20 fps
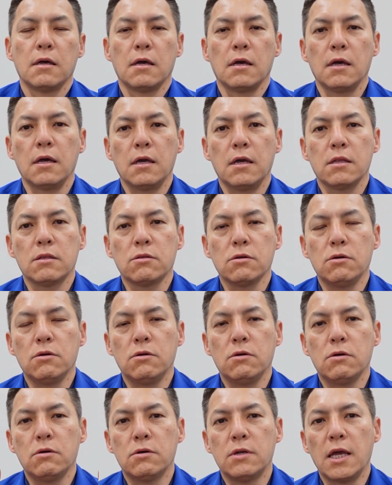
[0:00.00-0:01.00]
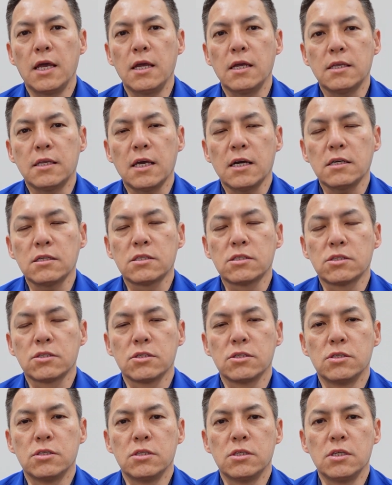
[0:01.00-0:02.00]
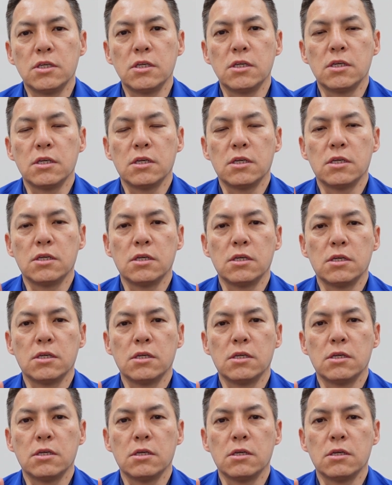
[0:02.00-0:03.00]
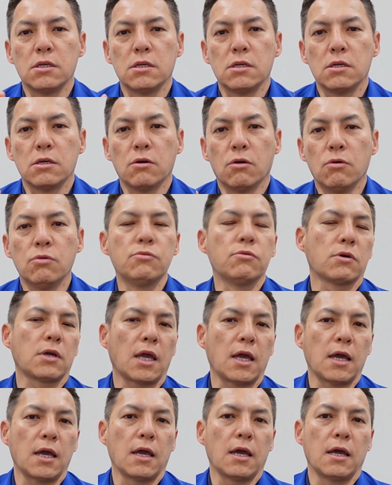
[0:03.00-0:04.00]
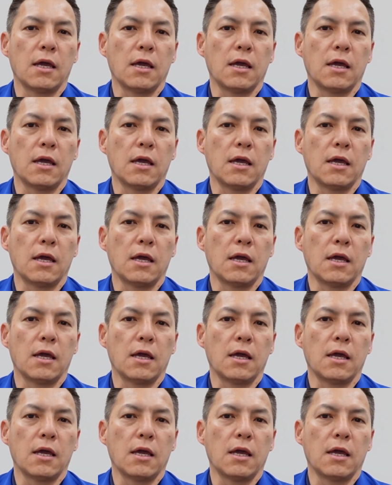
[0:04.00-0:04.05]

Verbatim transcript: えーと冷却水に温度計、